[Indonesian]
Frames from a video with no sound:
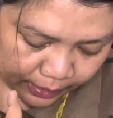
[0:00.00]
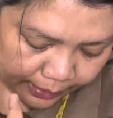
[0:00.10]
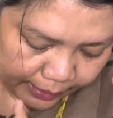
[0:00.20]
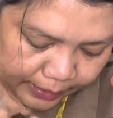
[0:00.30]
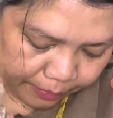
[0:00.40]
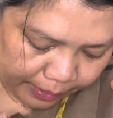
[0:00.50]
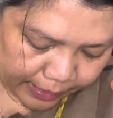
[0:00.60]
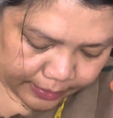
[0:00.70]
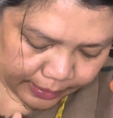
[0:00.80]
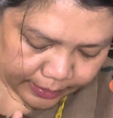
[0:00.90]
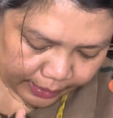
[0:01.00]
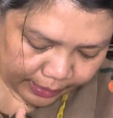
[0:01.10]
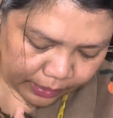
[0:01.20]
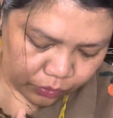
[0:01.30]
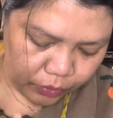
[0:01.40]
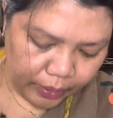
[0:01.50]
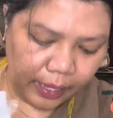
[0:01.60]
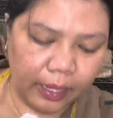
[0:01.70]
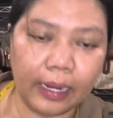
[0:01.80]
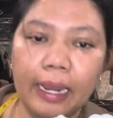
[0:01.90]
random aja sayangku
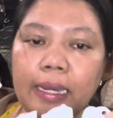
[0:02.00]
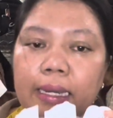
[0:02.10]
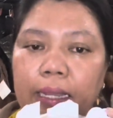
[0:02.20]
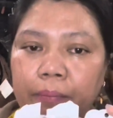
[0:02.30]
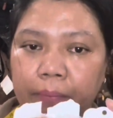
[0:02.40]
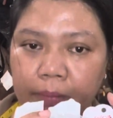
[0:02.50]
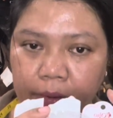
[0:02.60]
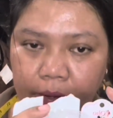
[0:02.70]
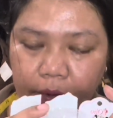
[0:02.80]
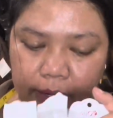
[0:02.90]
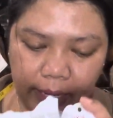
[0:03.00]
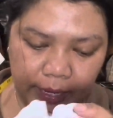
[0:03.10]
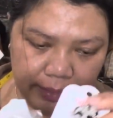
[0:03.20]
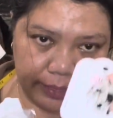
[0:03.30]
ya random oke okay?